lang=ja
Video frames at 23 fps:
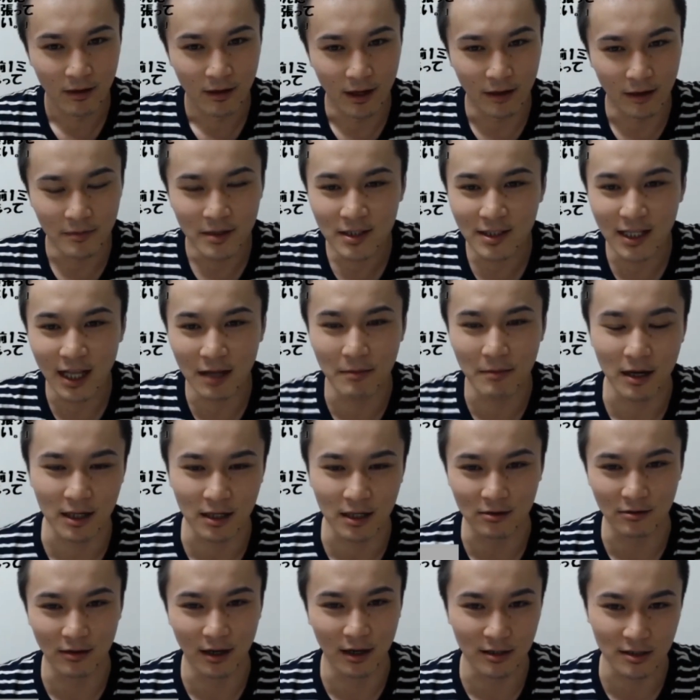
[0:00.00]

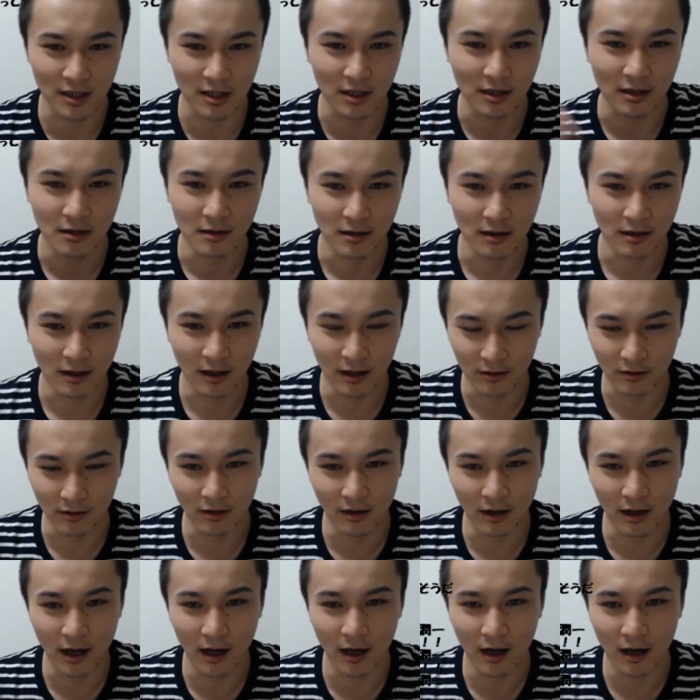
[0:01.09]
ミスターマリックはあるじゃんあ
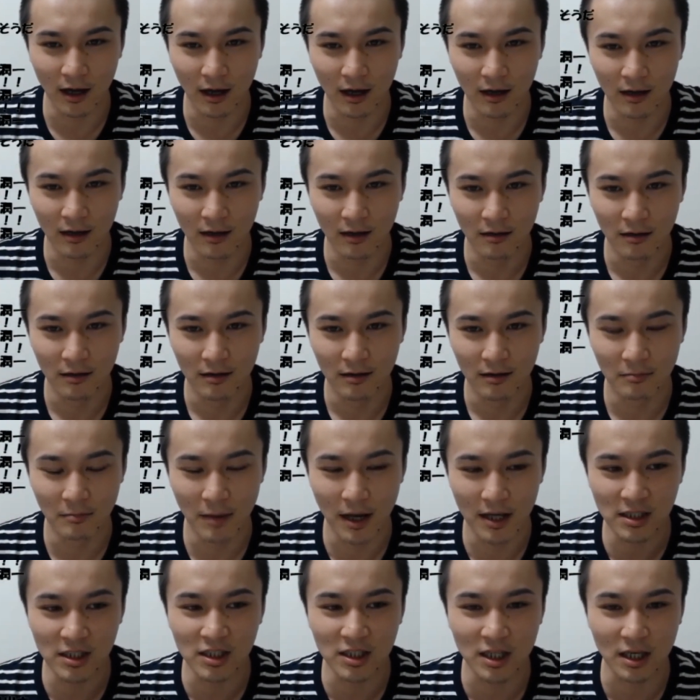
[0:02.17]
の
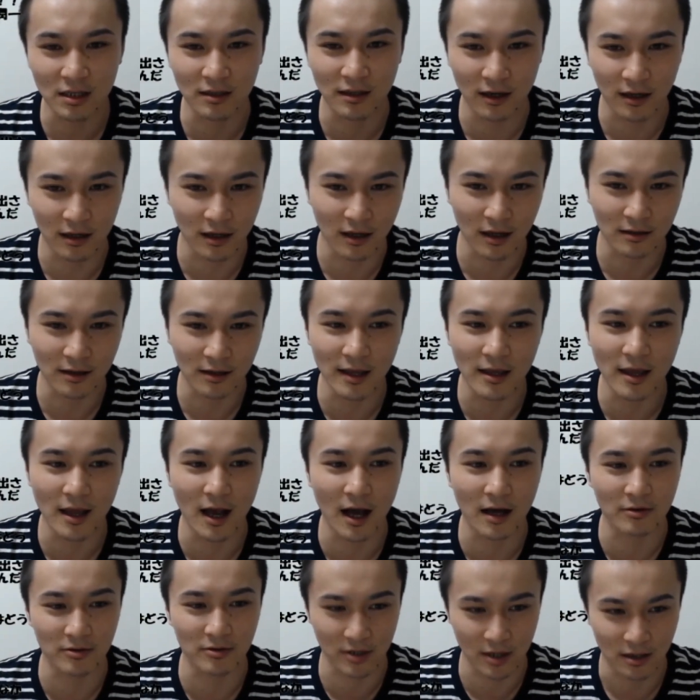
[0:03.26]
マジシャンだから種
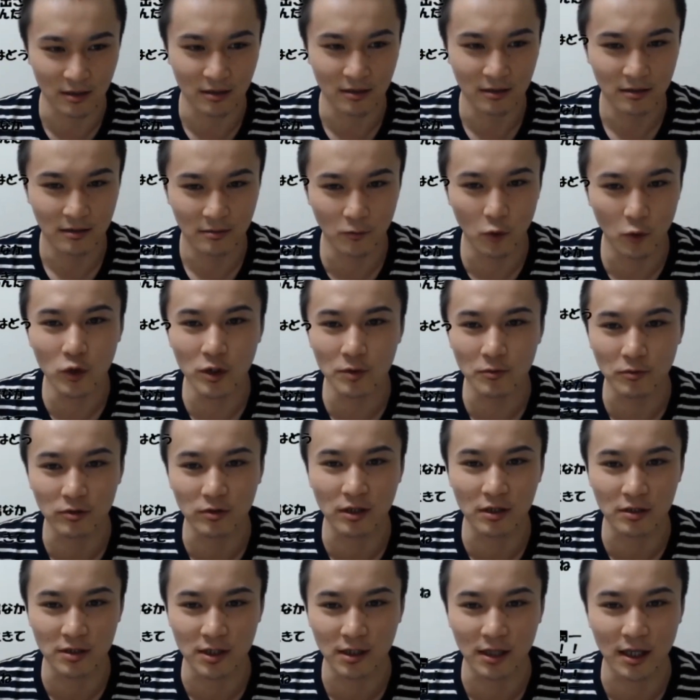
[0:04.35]
があるじゃんもう本人も言っ
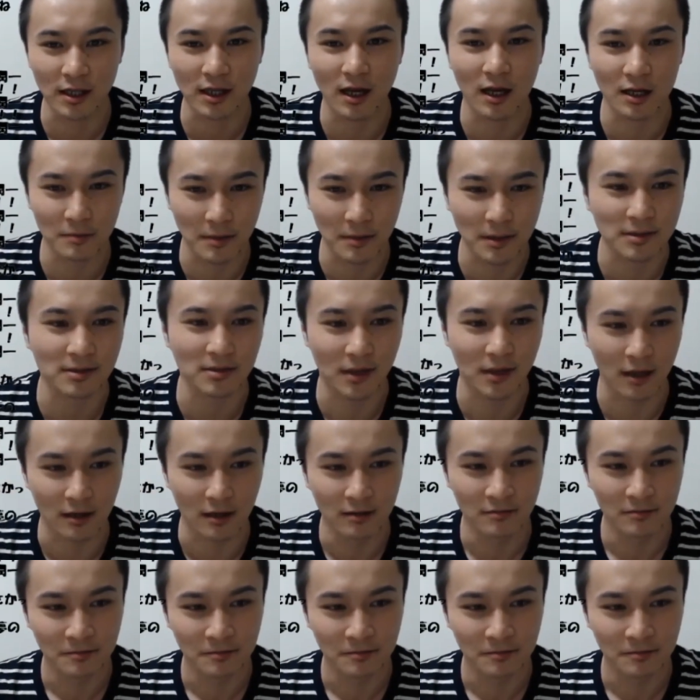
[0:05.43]
てるじゃん種がありますって